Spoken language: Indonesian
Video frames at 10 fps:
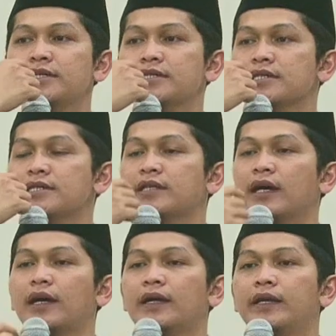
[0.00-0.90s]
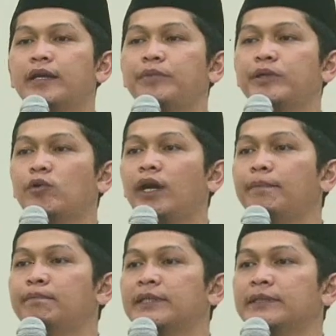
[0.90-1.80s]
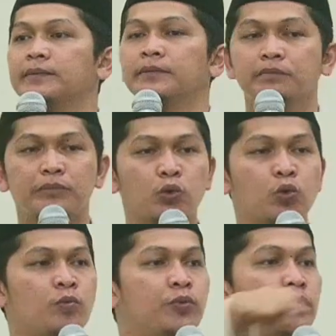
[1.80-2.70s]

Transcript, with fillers: ke kita Nabi Muhammad berkumpul